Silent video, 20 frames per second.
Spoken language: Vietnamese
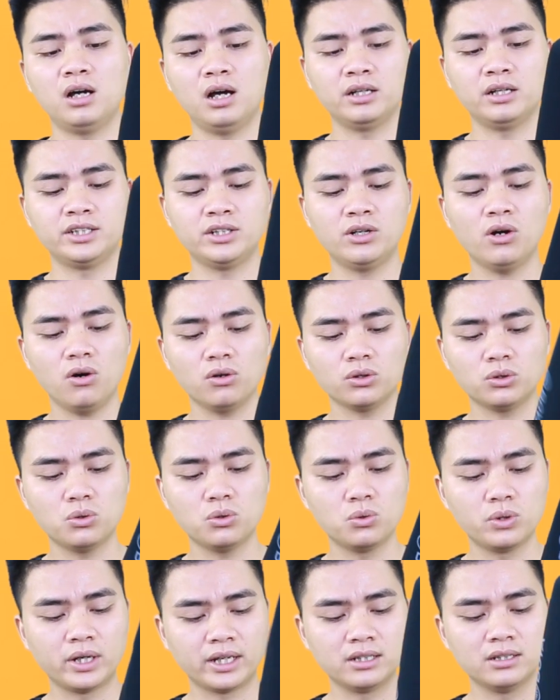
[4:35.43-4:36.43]
à, chế độ
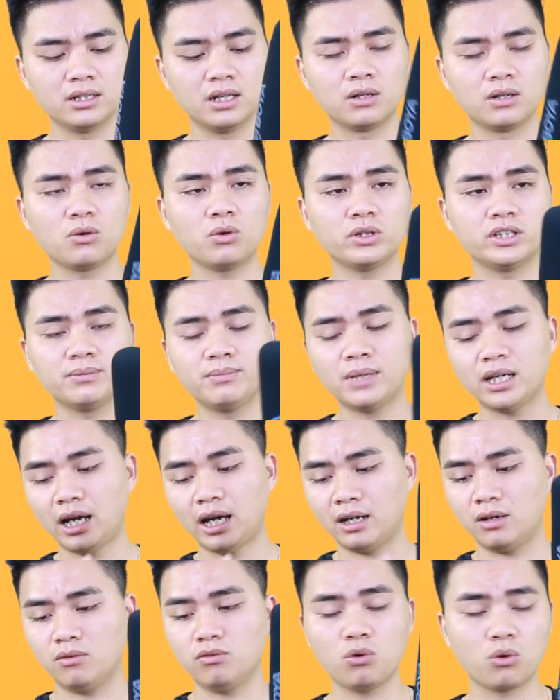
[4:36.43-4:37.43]
thu định hướng của chiếc mic
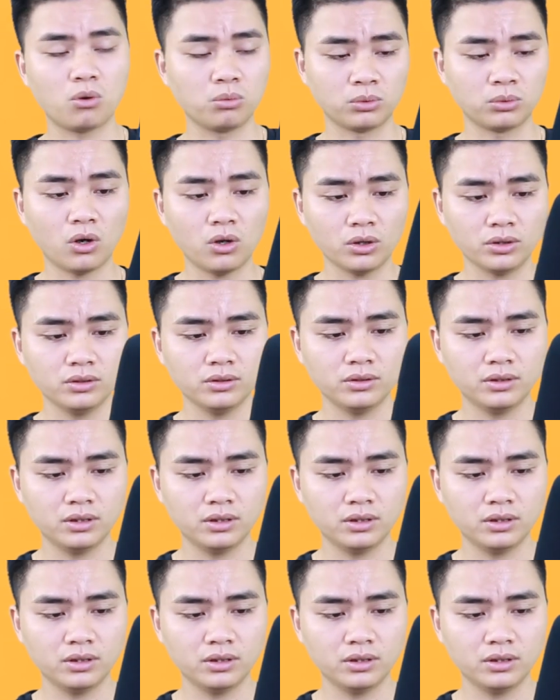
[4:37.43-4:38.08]
này nó vô cùng tốt